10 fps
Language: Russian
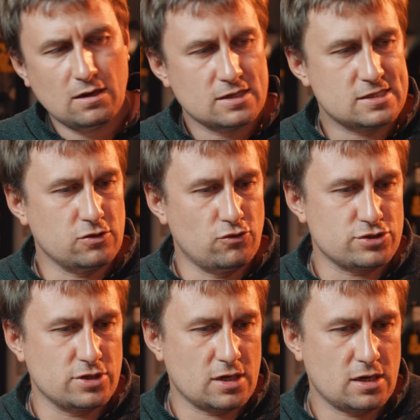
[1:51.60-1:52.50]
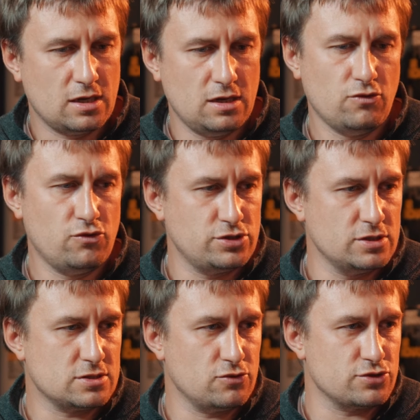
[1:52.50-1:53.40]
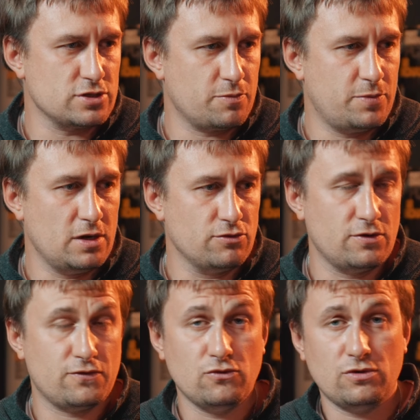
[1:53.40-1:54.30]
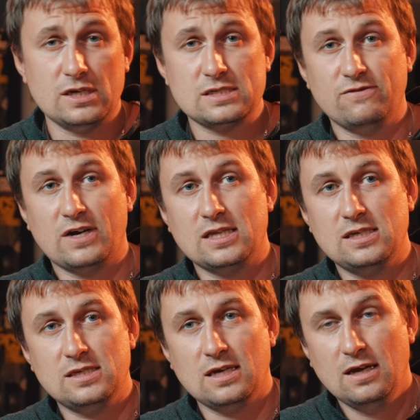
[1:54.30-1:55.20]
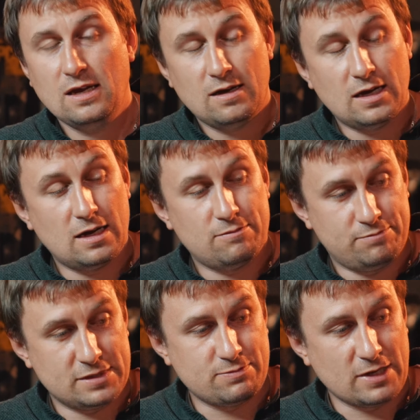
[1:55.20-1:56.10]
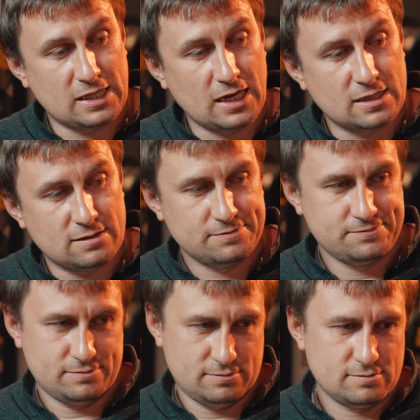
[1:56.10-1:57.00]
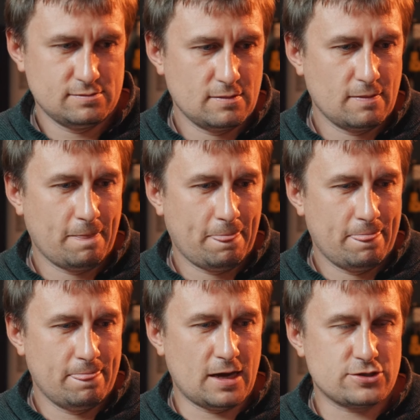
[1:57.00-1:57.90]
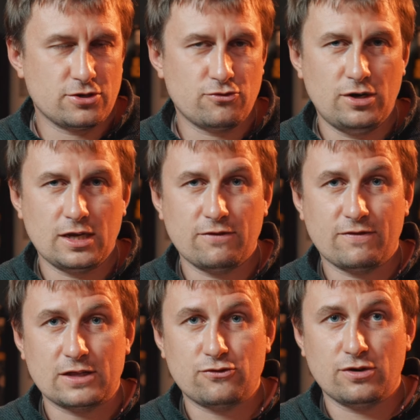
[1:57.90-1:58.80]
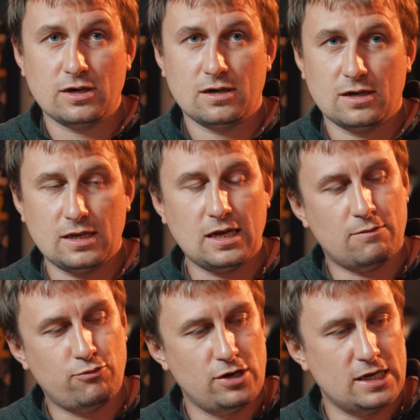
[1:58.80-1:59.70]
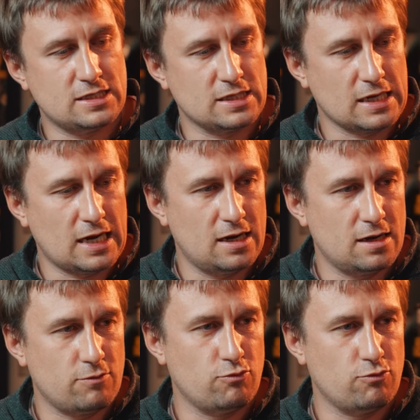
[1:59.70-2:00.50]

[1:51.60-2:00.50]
сложных и очень сложных периодов. Но если вы хотите э, посмотреть наши ролики, в которых э, я более детально,